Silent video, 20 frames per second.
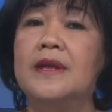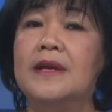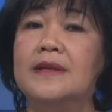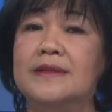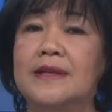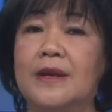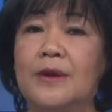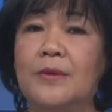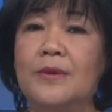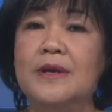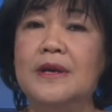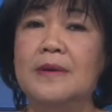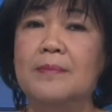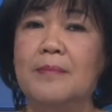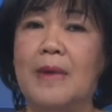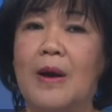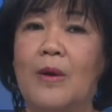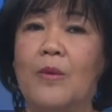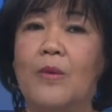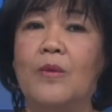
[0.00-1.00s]
thiếu
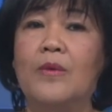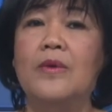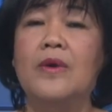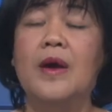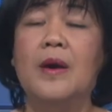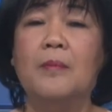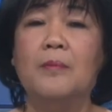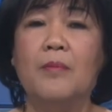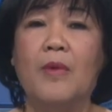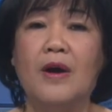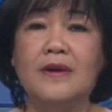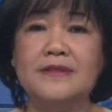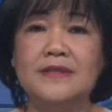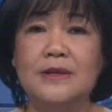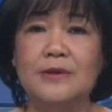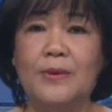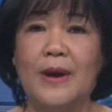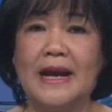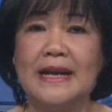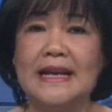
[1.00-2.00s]
gương mẫu, bỏ
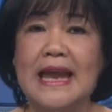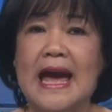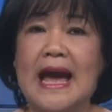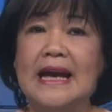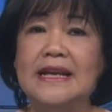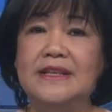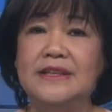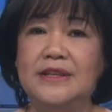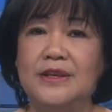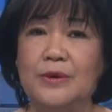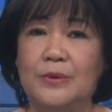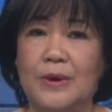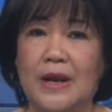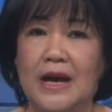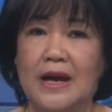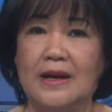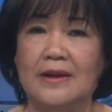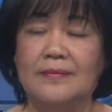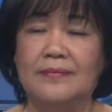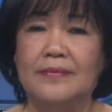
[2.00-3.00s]
sinh hoạt đảng nhiều lần.